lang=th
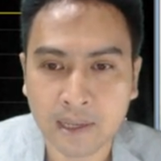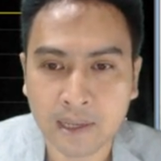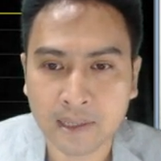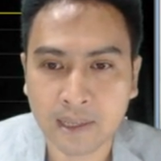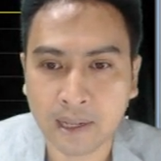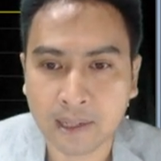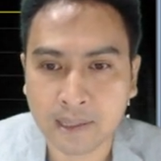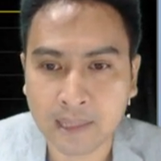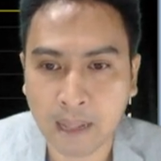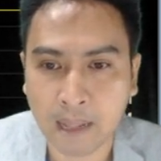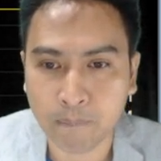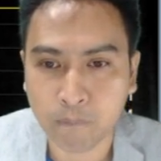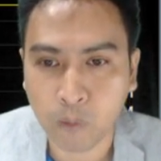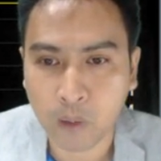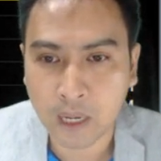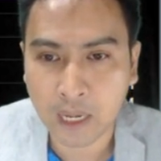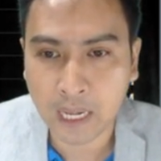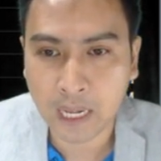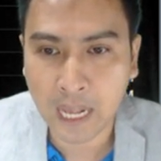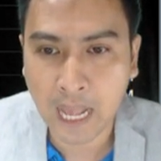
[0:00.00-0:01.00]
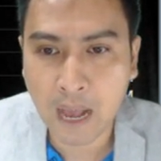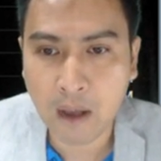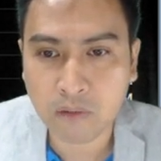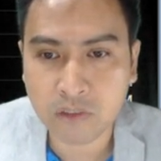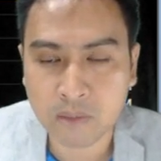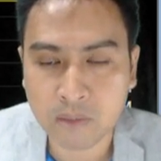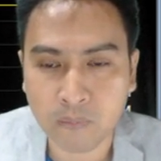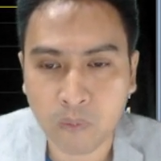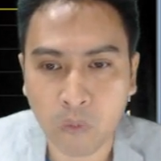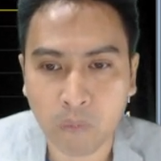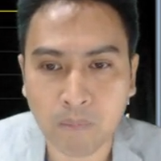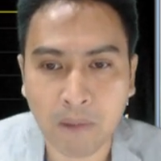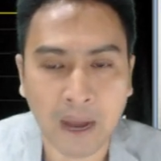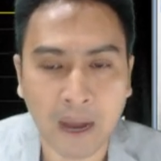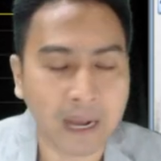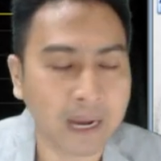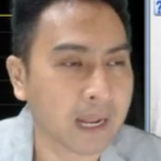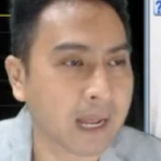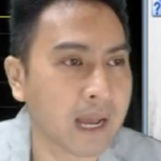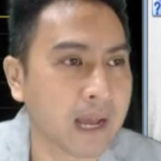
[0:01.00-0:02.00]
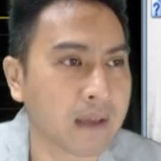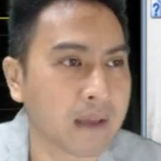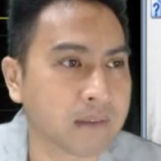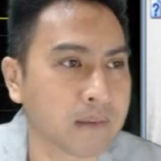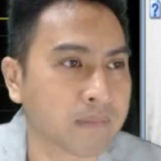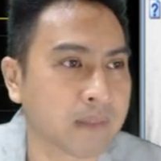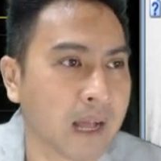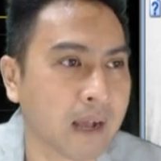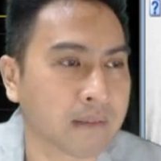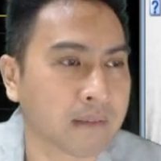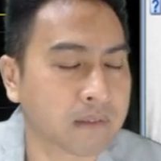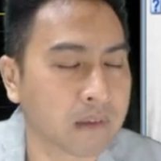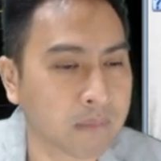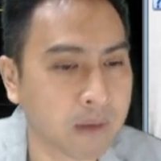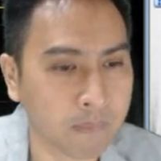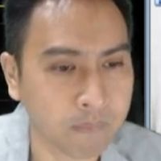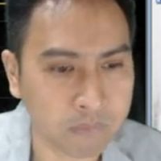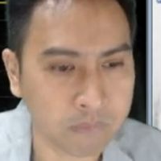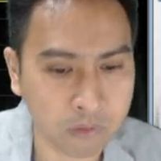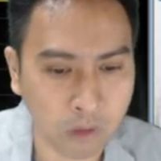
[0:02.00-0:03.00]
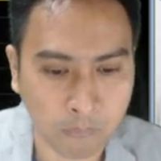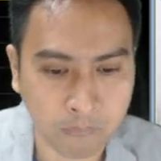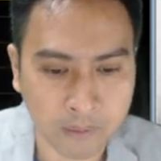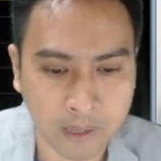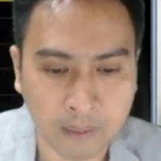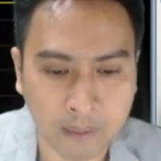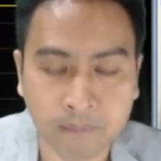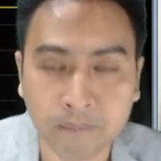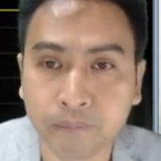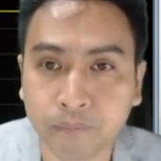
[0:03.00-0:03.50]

อย่าต่ำกว่า96.50 บาทสำหรับท็อปครับ